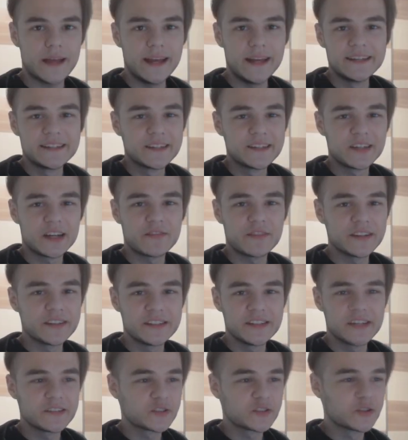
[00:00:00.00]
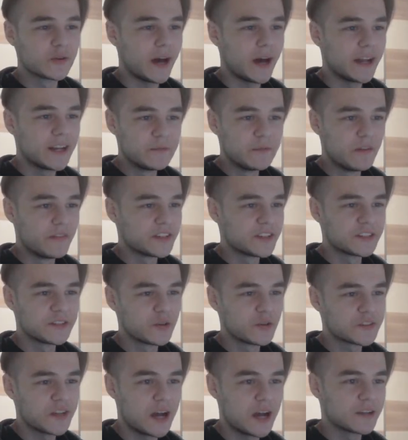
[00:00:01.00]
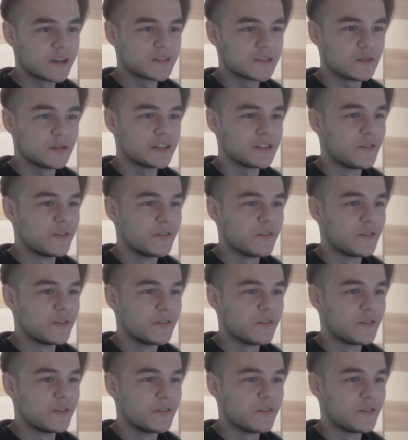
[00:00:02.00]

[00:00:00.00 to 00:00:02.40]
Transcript: Ehrlich gesagt weiß ich jetzt auch schon gar nicht mehr, was ich noch sagen soll.